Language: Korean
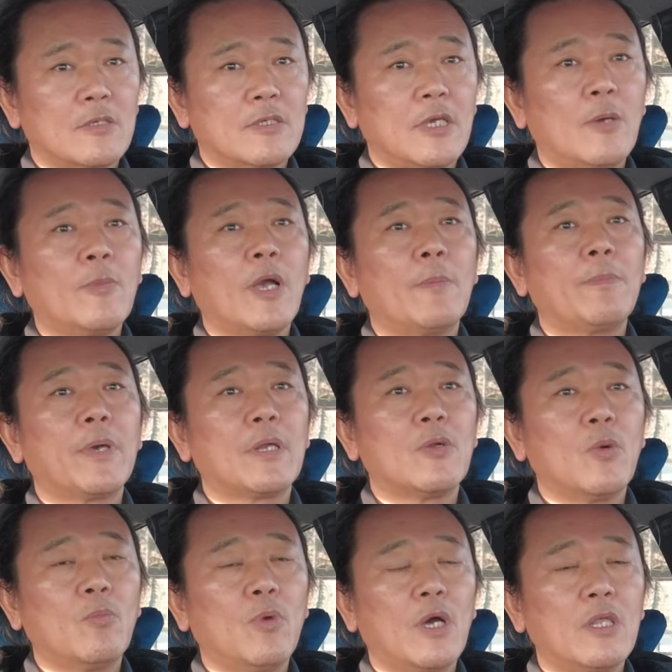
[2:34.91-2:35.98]
체험 카페를
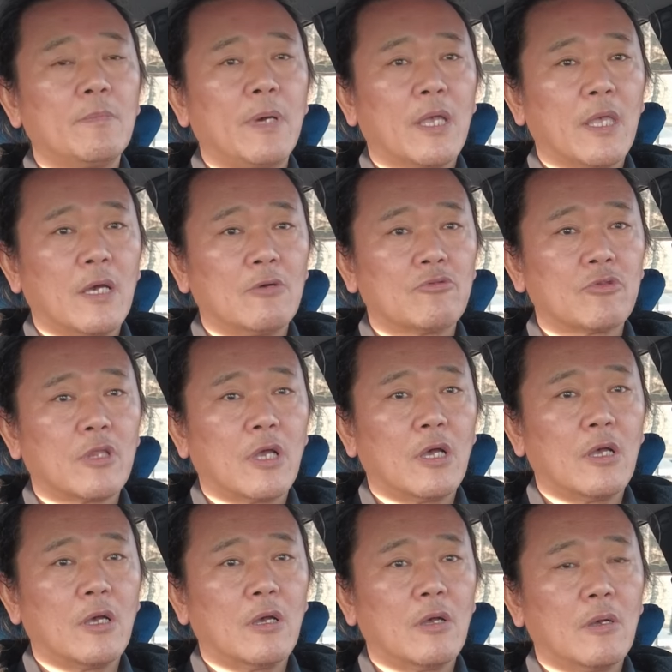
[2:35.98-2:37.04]
홍보하는
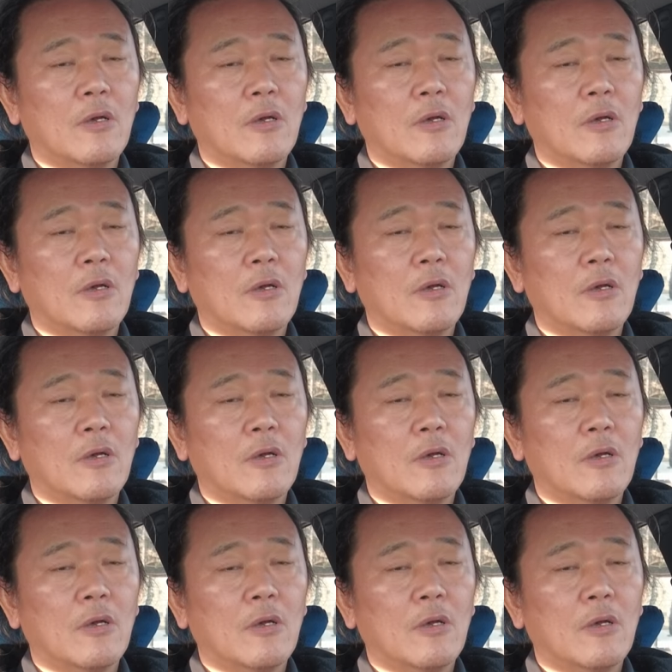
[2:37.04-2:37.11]
방향으로다가